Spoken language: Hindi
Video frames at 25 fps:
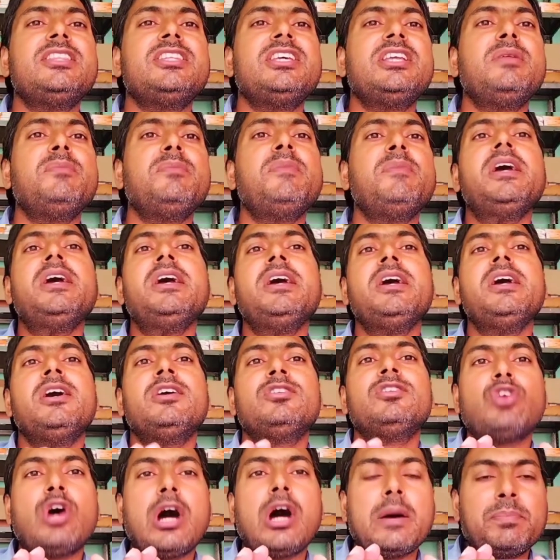दिन में
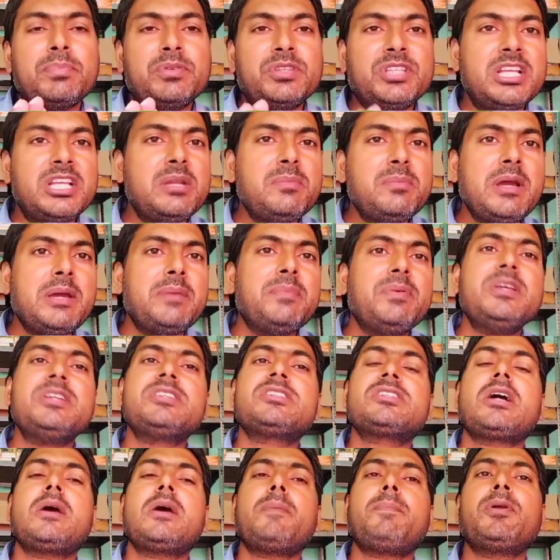तो आप दिन में भी
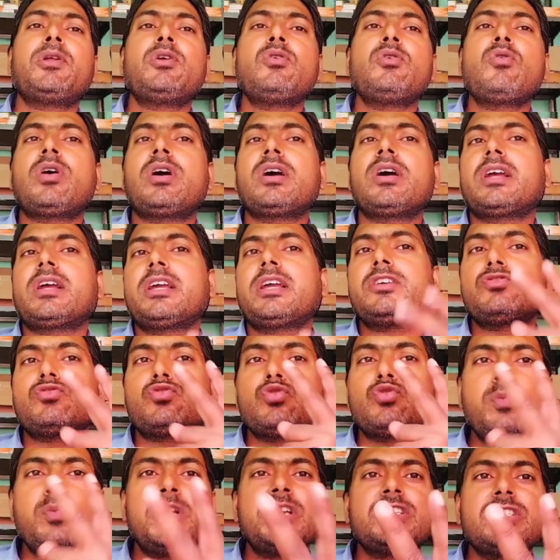इसका प्रयोग करके
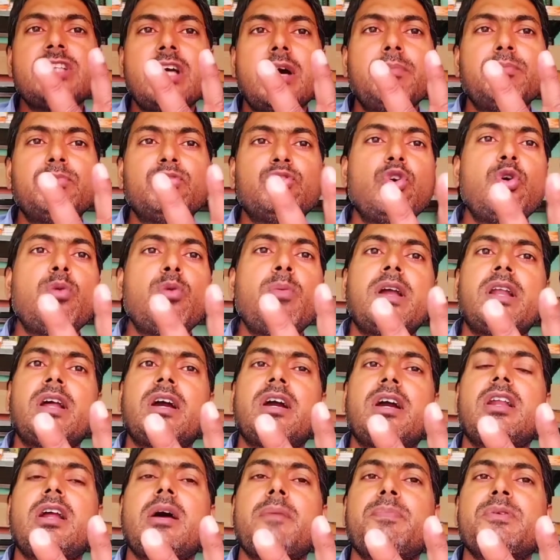सुबह शाम दो बार
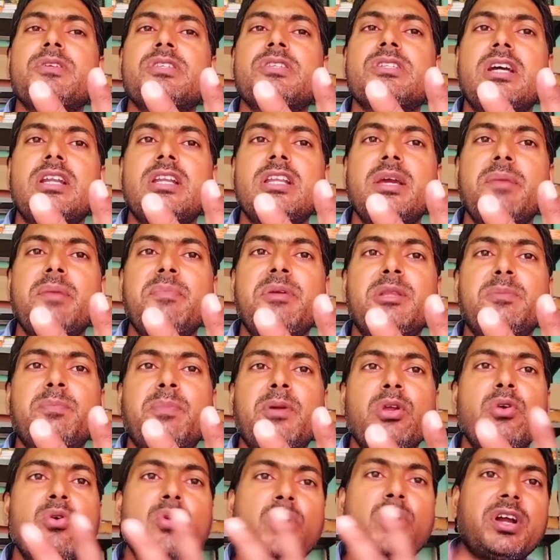अगर आप इसका नियमित
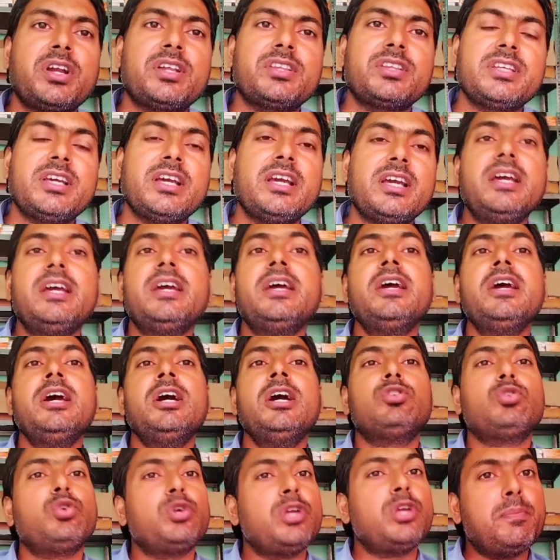प्रयोग करते हैं
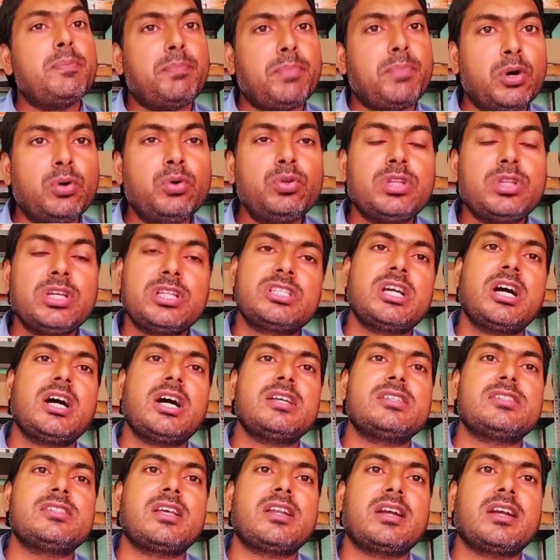तो ये बहुत अच्छा
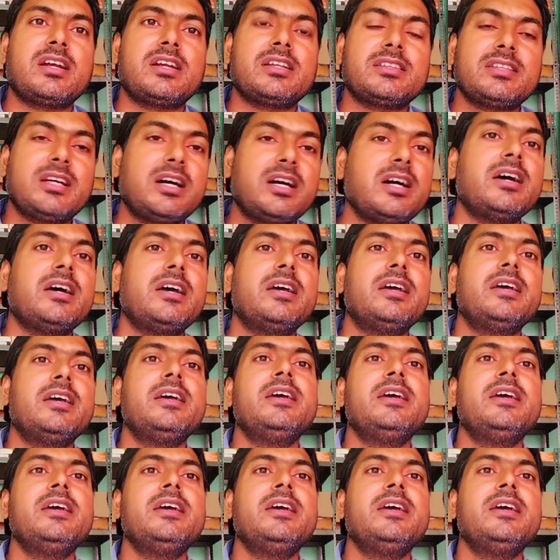असर करता है